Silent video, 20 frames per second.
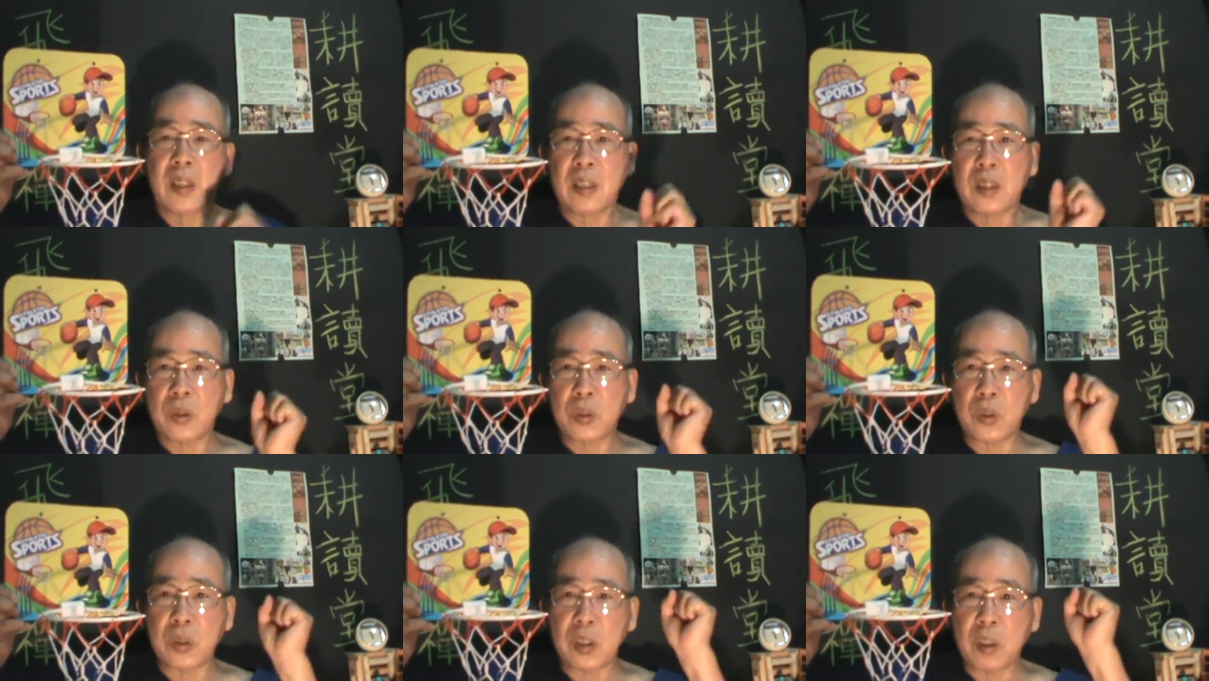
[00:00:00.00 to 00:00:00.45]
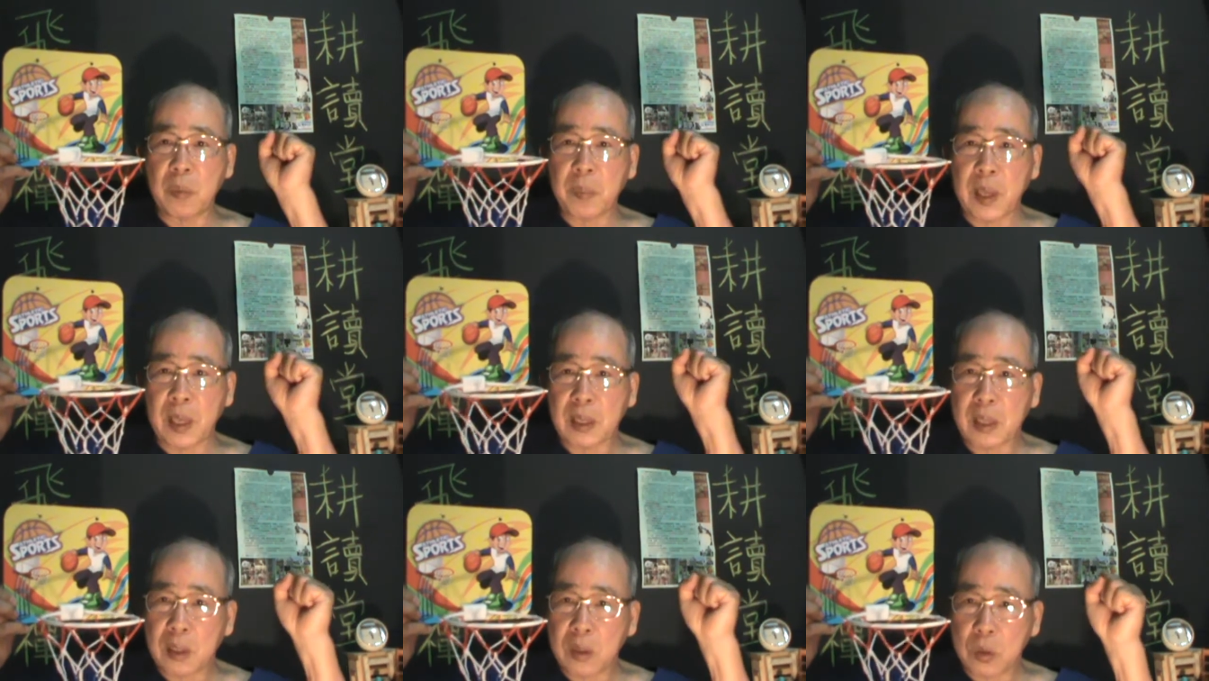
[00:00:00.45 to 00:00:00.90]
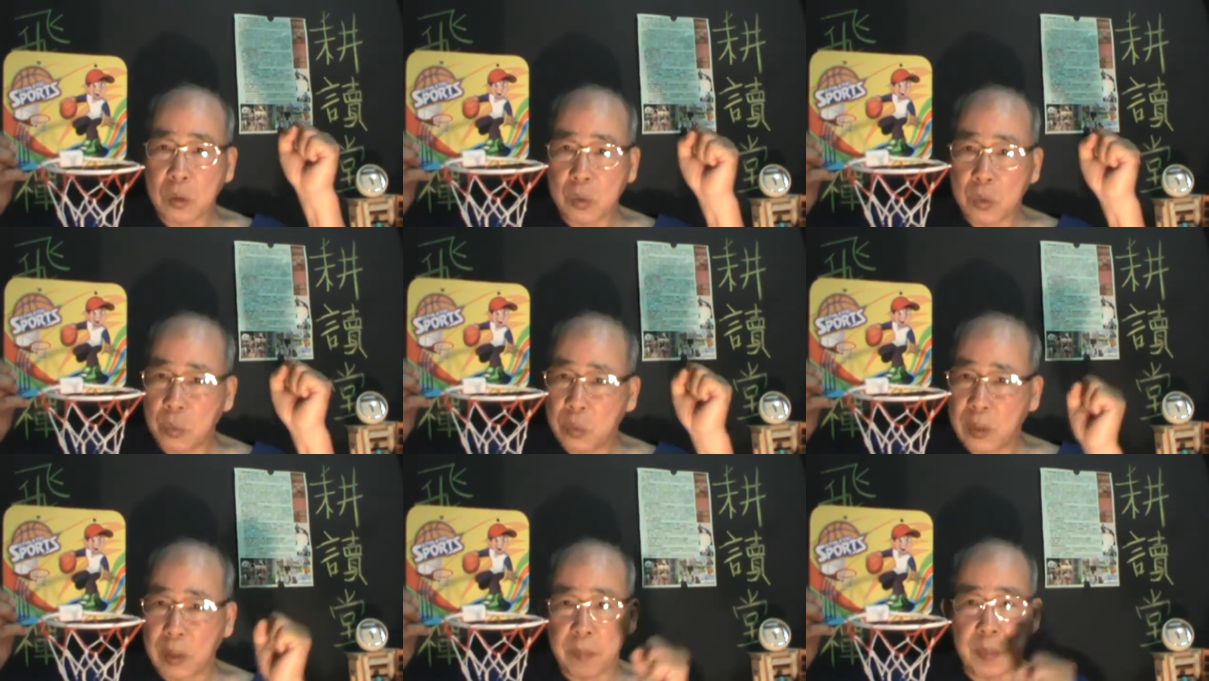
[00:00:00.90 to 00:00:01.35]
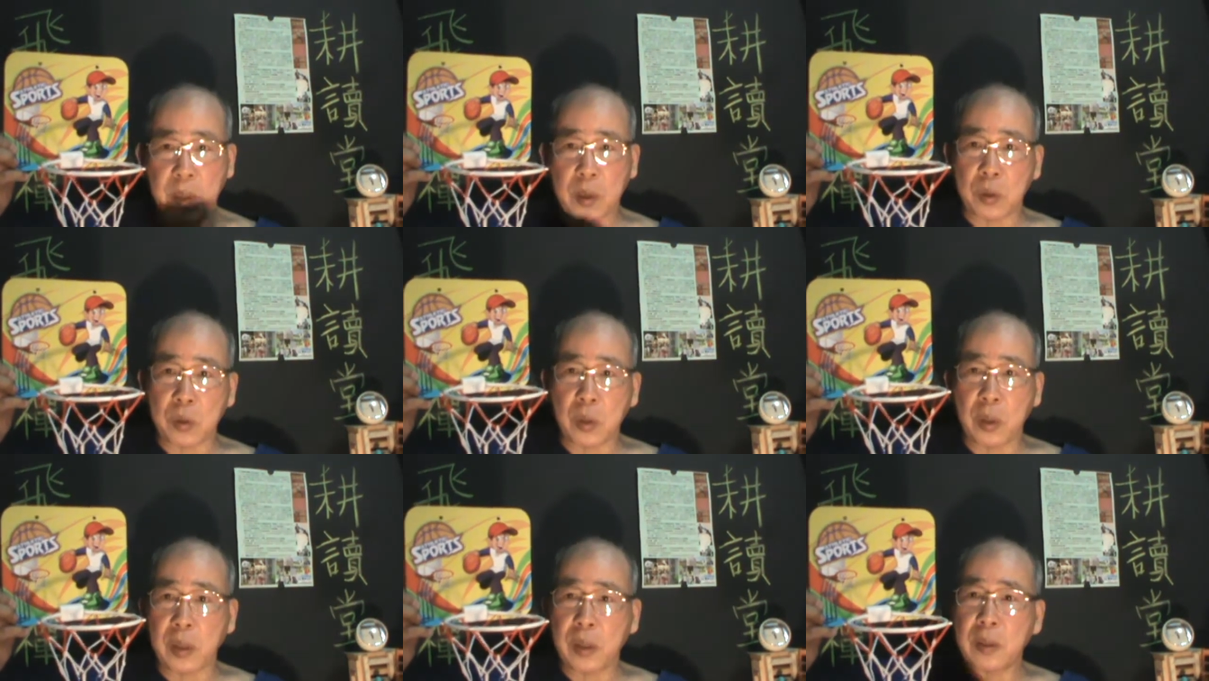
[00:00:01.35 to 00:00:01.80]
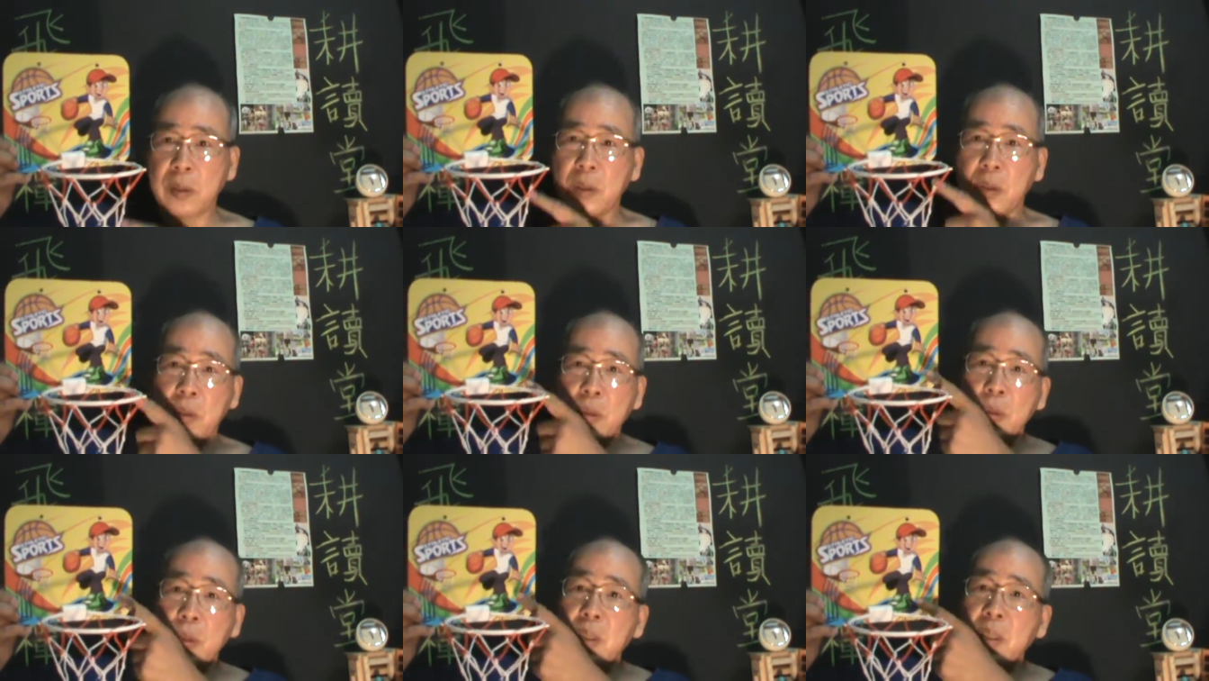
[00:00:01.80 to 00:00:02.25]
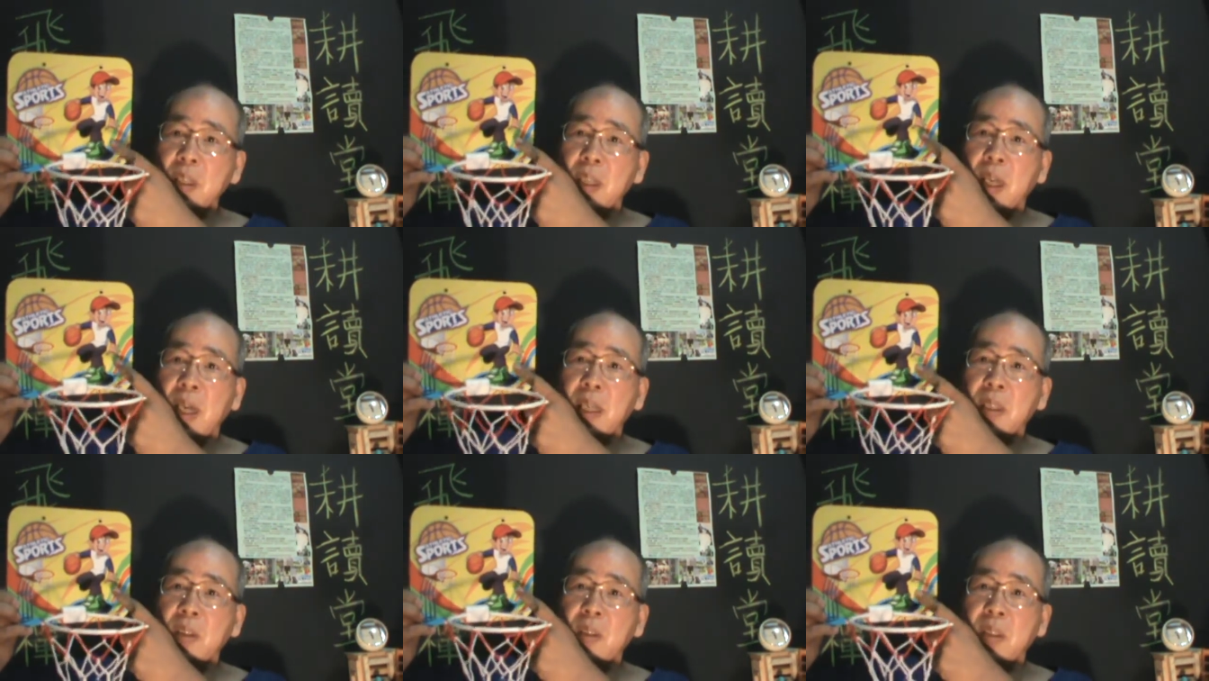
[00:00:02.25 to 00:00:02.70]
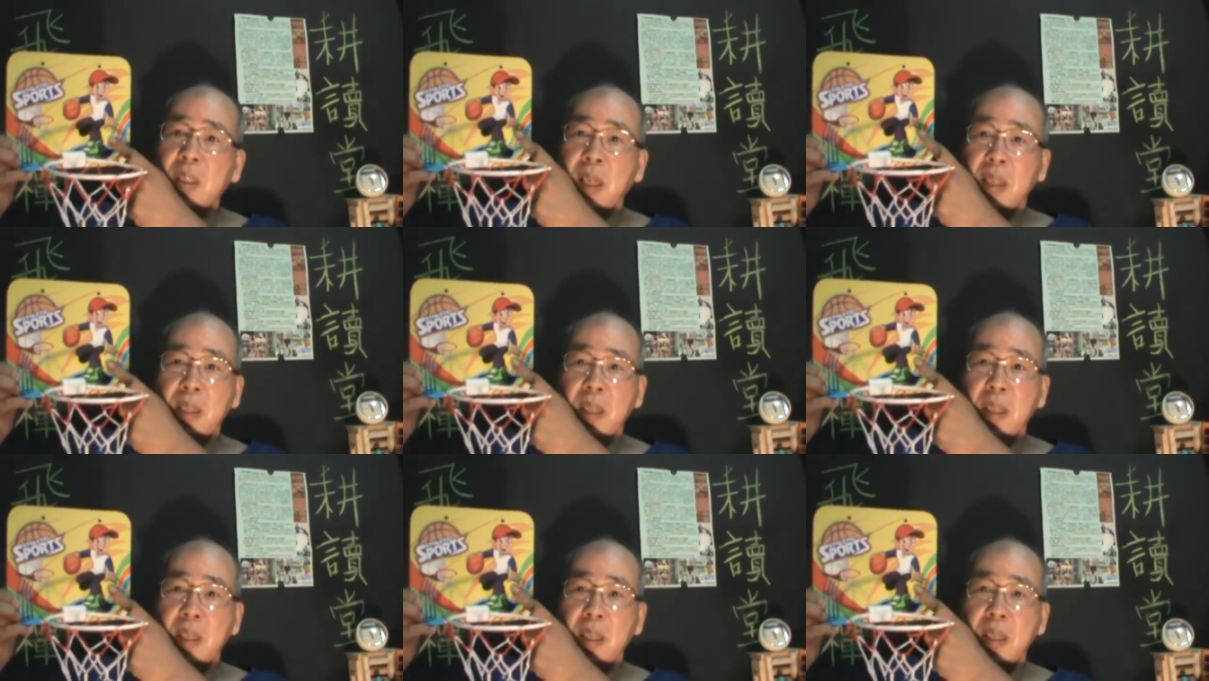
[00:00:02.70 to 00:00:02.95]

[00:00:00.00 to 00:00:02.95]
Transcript: 举手表决是输的没有错，就是这个篮球场